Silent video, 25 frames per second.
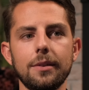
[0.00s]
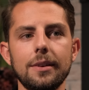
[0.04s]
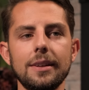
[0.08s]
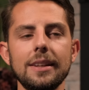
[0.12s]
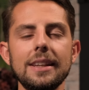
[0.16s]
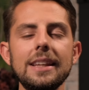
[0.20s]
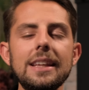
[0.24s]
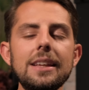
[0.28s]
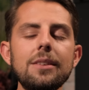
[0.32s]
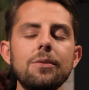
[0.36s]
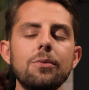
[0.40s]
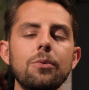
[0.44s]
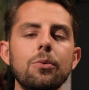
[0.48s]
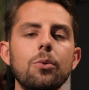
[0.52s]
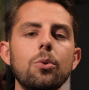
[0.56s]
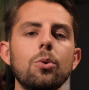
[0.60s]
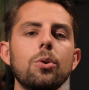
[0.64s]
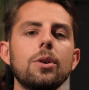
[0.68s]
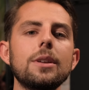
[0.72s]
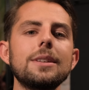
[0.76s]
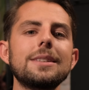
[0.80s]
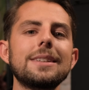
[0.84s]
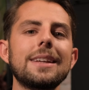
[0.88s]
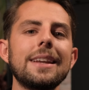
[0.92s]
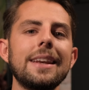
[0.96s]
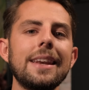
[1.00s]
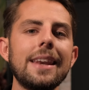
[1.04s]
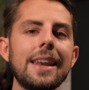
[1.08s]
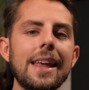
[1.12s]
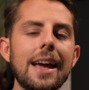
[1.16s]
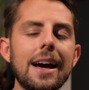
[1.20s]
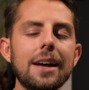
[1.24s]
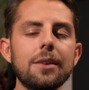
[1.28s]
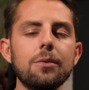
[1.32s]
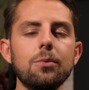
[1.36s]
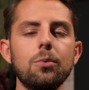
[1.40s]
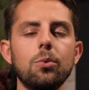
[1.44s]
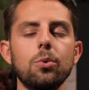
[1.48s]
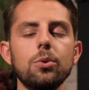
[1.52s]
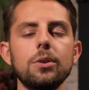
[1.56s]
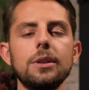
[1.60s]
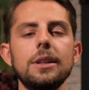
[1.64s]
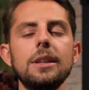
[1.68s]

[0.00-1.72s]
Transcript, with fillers: Nie wirklich genährt wurden,